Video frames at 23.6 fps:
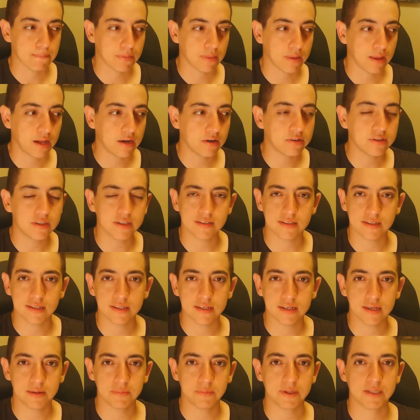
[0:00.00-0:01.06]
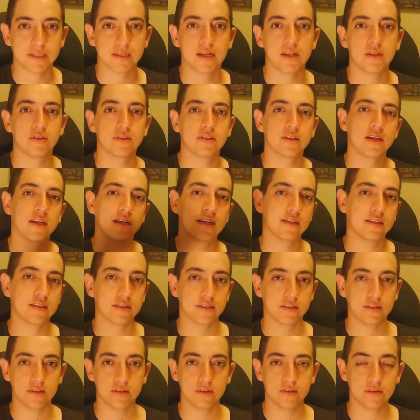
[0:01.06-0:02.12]
algo interesante que ha pasado es que en la
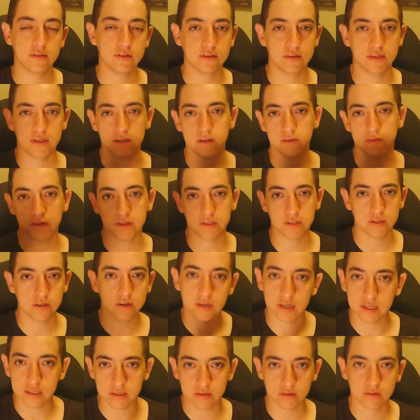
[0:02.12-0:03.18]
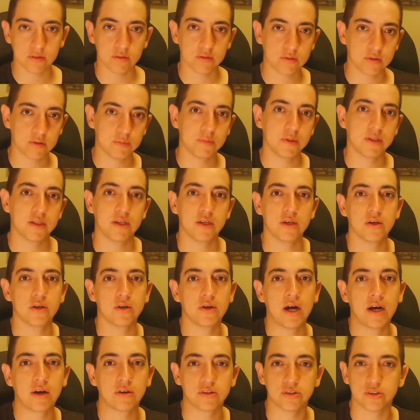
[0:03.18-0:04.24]
sección de no ficción, que es donde usualmente yo
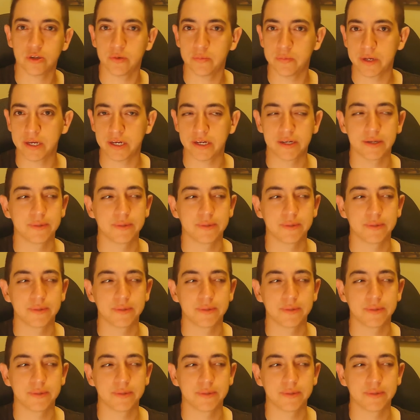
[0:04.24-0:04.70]
hago shopping,